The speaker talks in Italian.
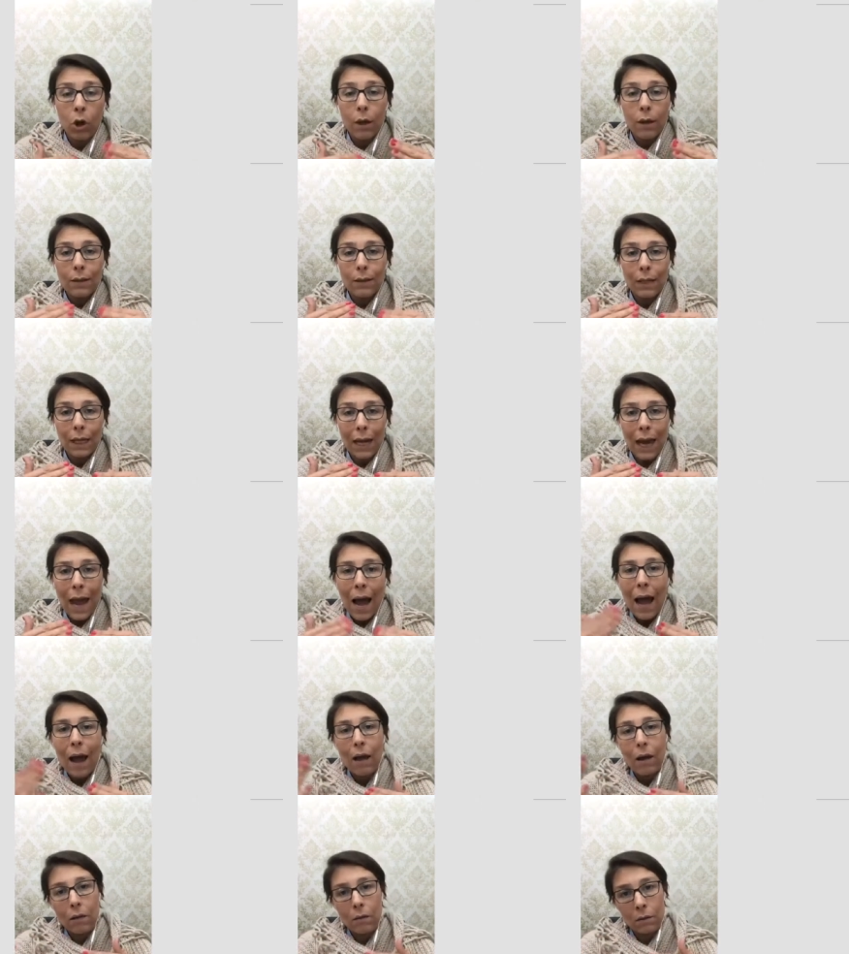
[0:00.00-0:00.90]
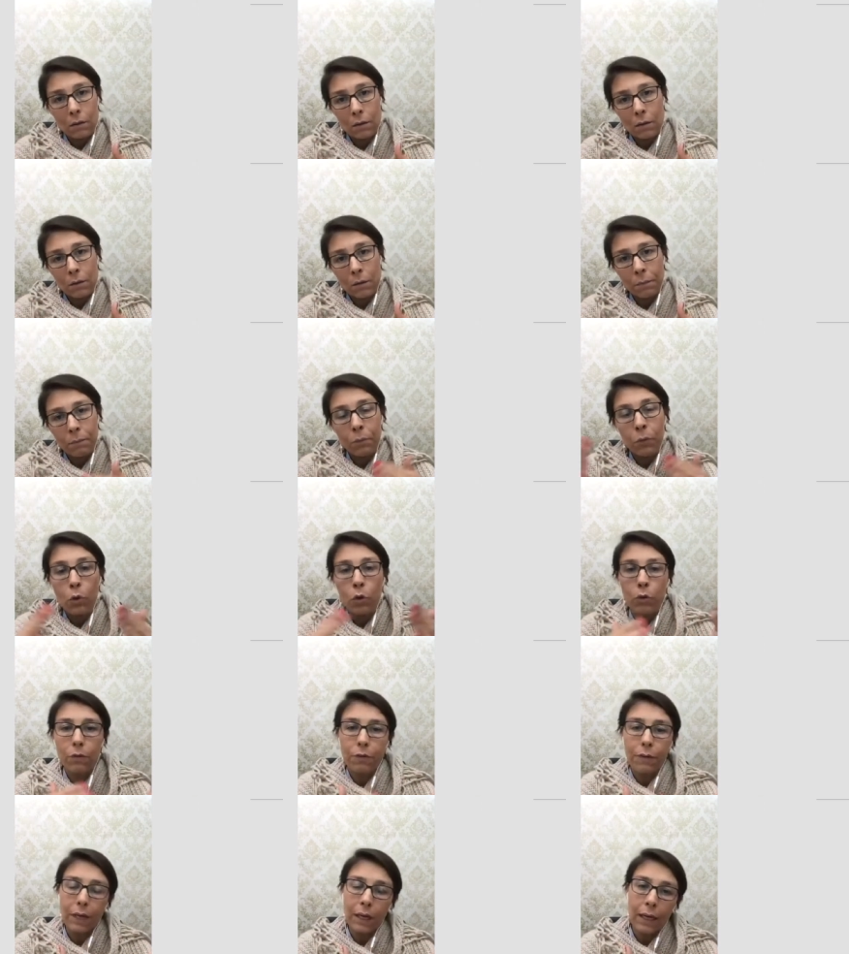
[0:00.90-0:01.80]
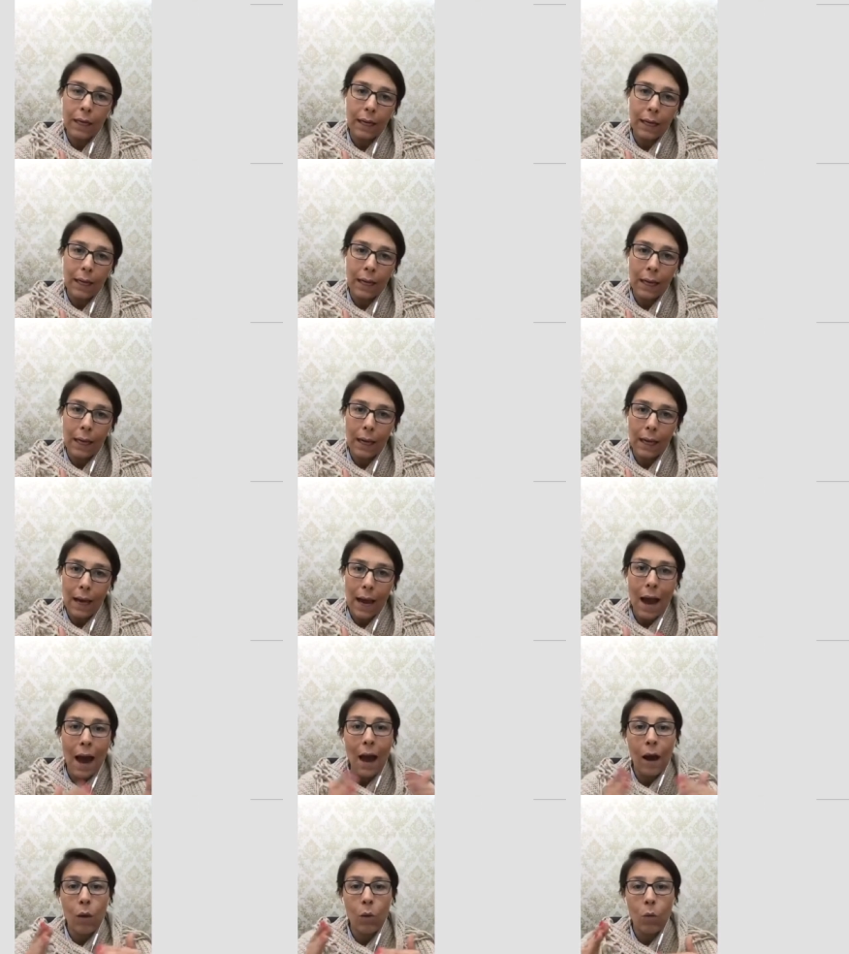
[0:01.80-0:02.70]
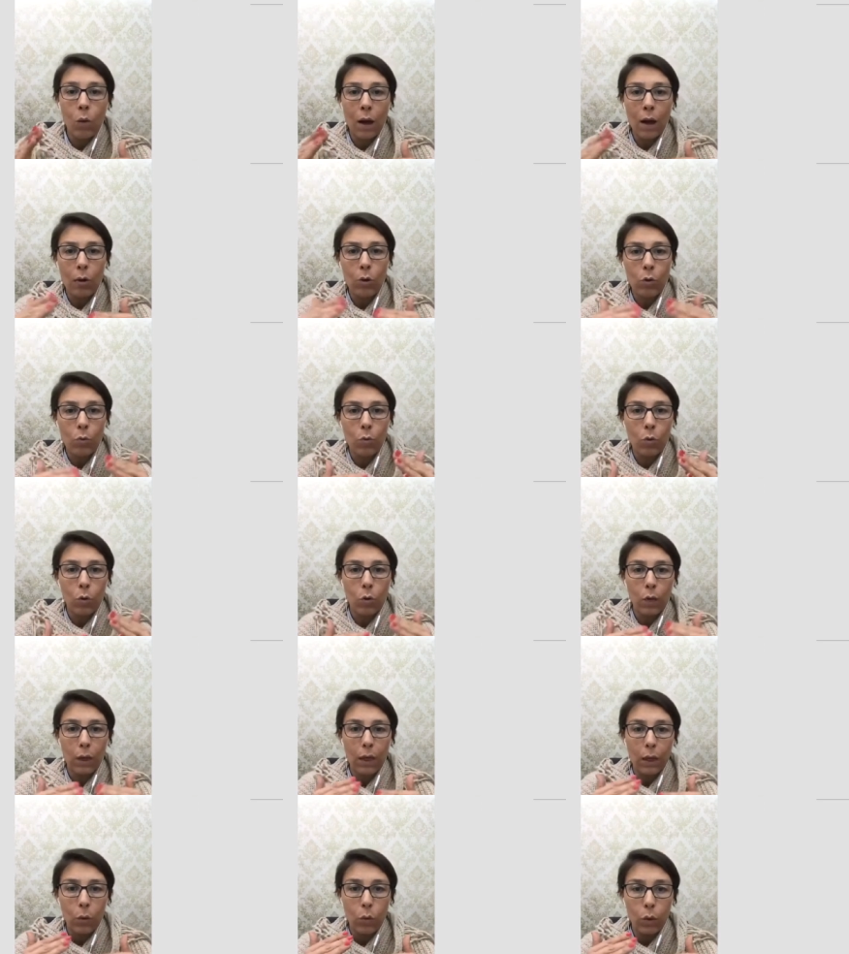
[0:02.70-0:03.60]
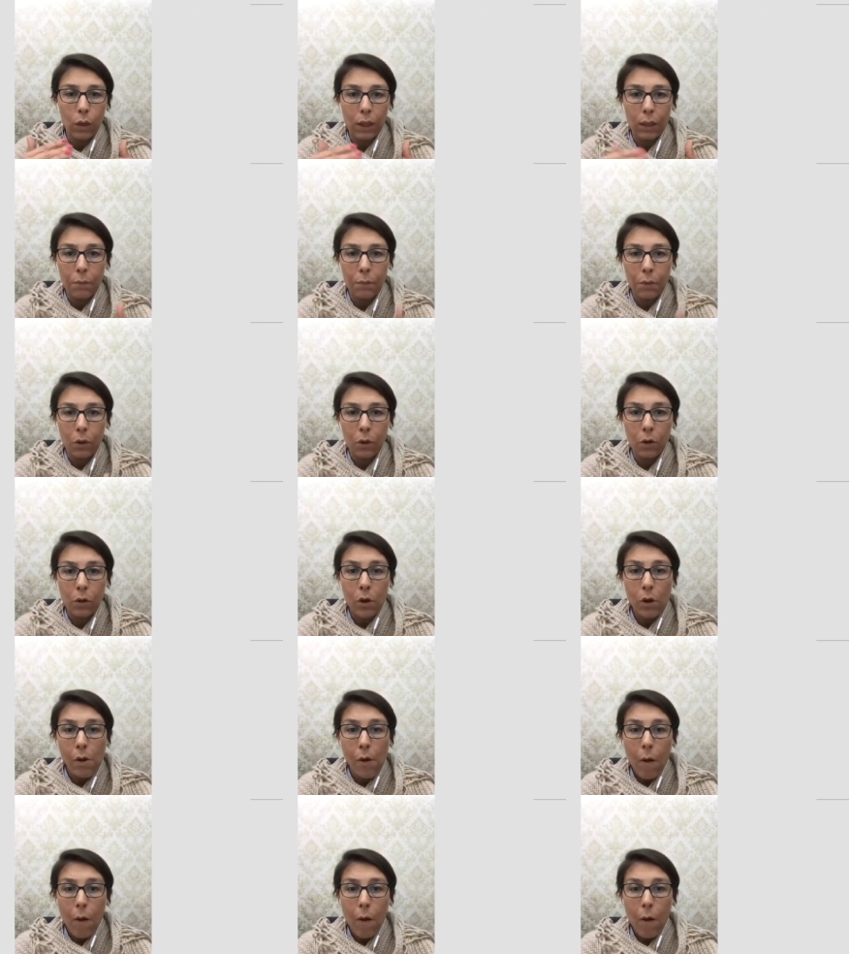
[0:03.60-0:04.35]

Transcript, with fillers: tra eh, polvere e acqua, comunque l'equilibrio.